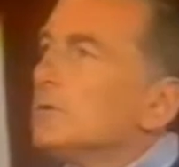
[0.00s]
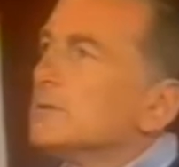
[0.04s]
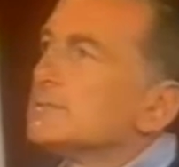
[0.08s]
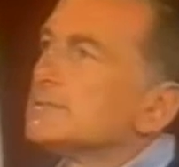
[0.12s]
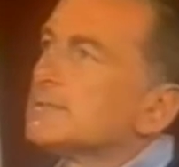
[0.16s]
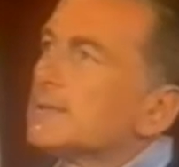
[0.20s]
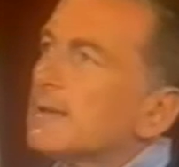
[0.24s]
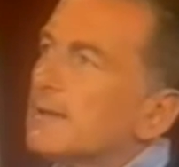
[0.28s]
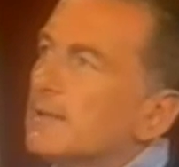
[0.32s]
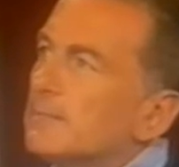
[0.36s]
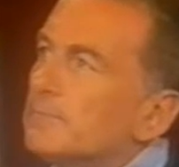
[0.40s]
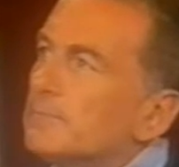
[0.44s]

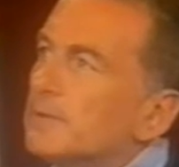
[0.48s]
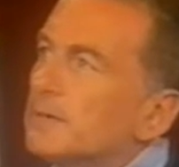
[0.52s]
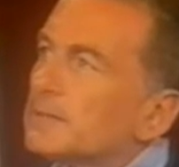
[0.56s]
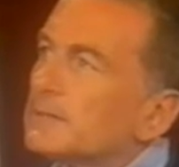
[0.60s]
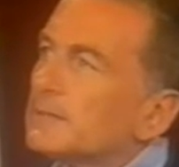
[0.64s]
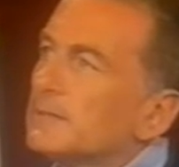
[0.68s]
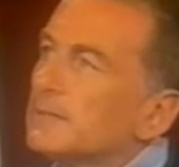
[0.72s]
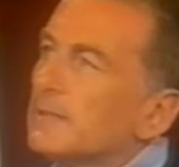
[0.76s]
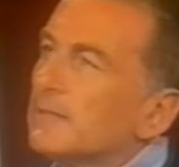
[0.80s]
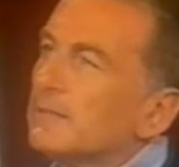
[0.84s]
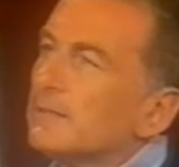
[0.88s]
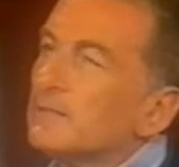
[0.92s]
¿Cuál será la
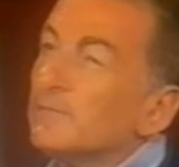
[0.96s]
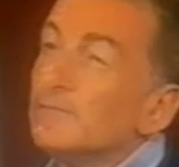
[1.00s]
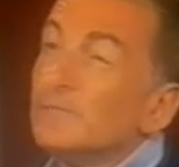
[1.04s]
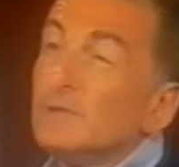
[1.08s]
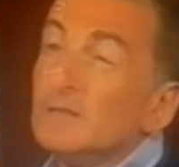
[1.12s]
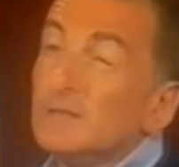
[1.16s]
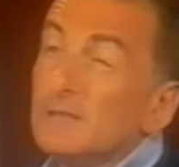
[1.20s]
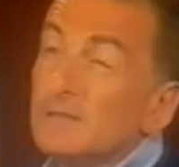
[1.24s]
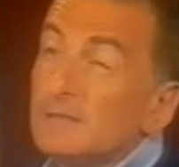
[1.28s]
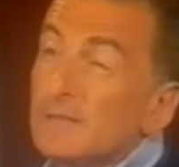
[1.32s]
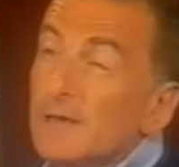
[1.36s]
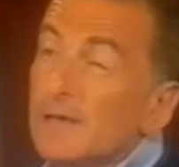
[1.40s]
parte de la
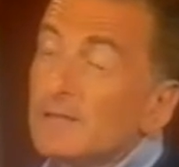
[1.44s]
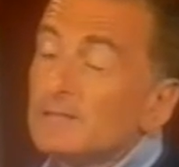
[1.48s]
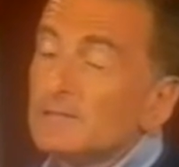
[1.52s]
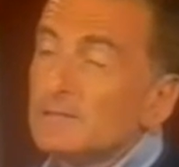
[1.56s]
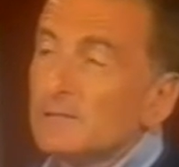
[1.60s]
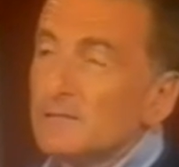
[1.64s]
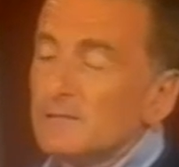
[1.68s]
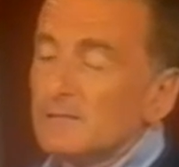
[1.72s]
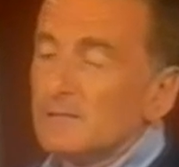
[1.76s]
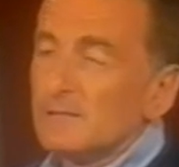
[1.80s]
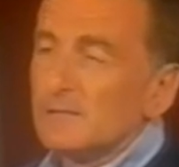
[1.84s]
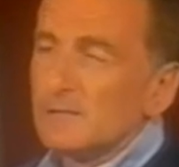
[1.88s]

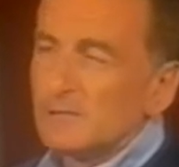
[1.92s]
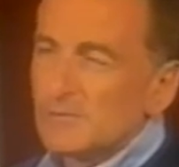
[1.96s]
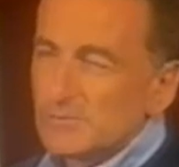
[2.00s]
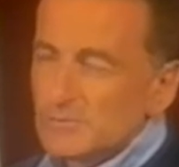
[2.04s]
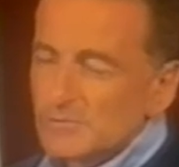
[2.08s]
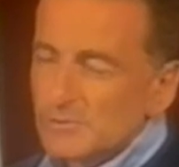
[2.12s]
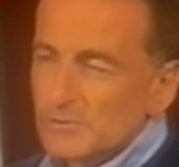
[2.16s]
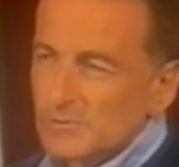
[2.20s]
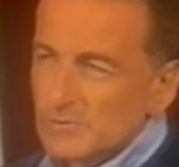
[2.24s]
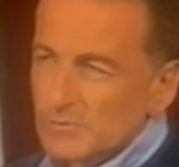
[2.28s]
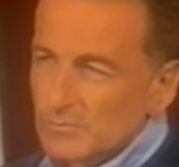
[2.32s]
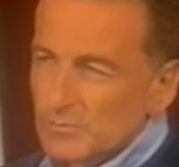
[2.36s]
divinidad que
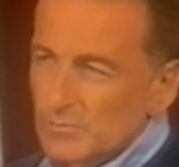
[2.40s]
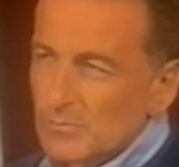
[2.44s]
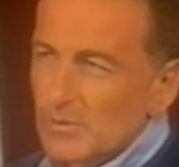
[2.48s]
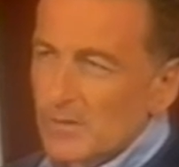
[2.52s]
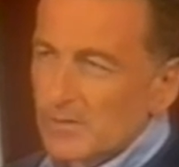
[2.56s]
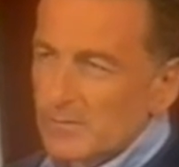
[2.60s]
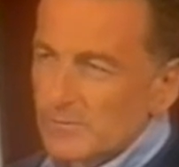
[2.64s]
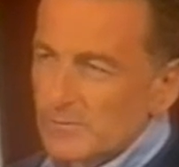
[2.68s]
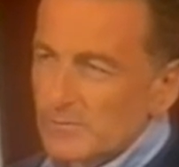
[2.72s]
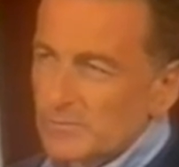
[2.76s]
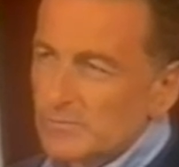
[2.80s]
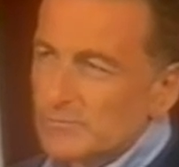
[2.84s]
tienen los seres
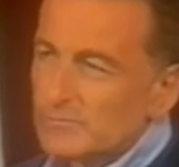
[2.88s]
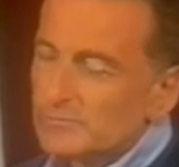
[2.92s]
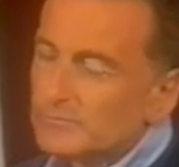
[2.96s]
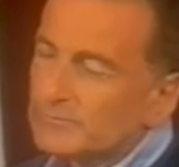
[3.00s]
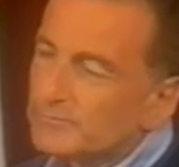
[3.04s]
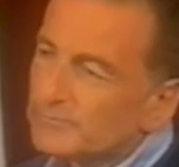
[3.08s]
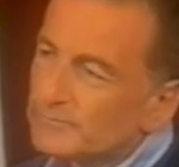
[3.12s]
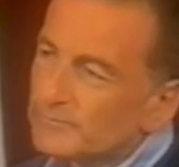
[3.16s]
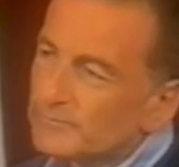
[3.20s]
humanos?